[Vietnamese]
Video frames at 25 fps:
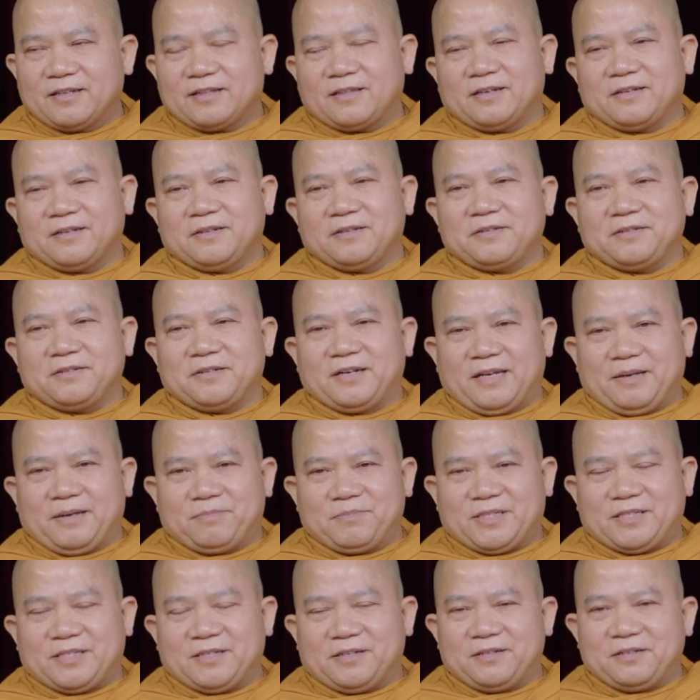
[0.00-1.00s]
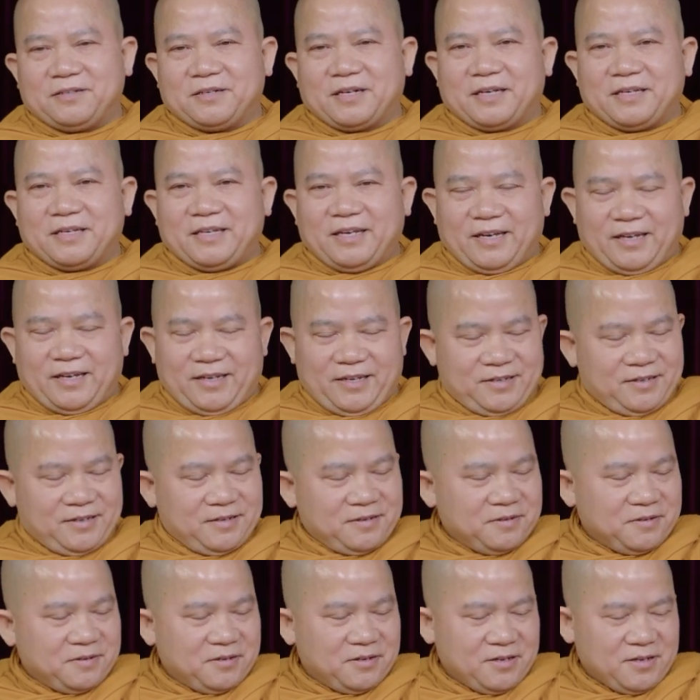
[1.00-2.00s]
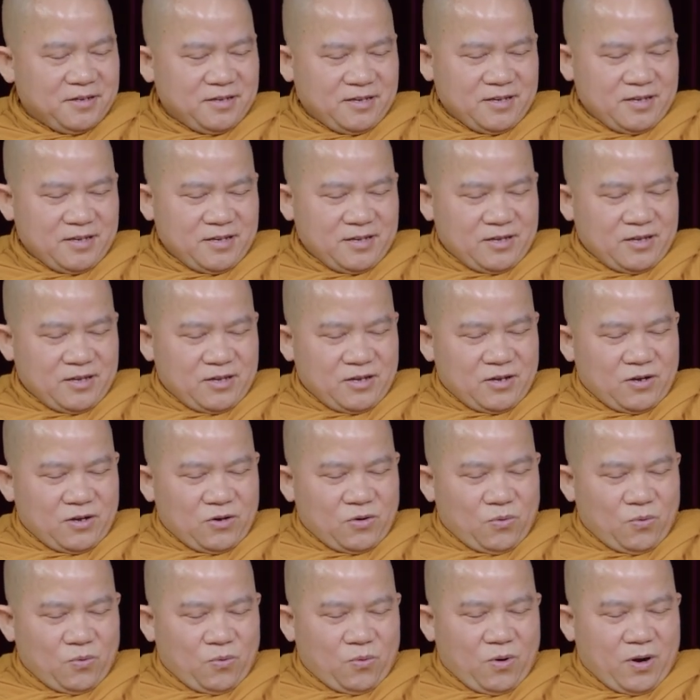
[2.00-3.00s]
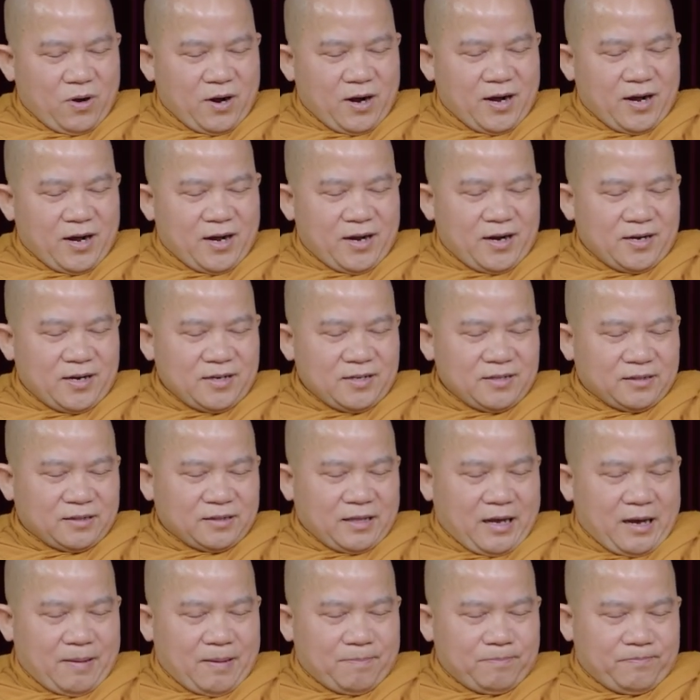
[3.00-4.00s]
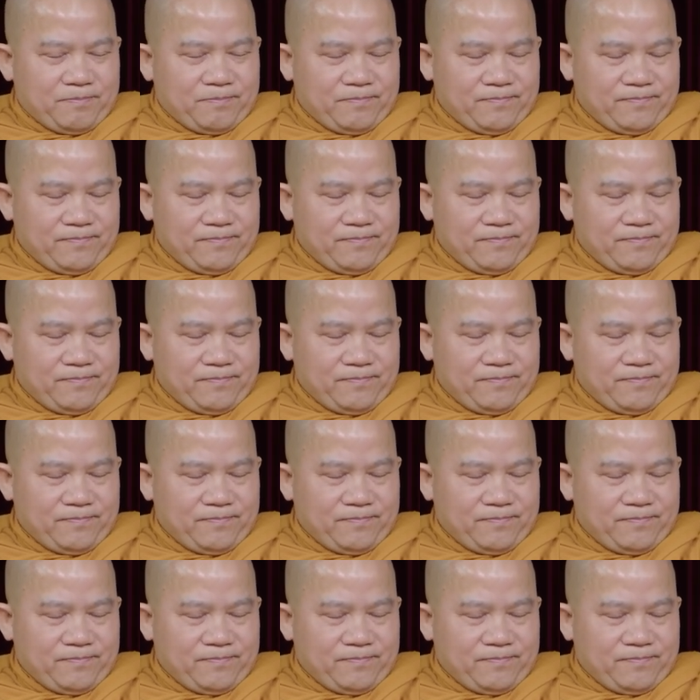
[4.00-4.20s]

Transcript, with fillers: tự niệm xứ là gì quán tâm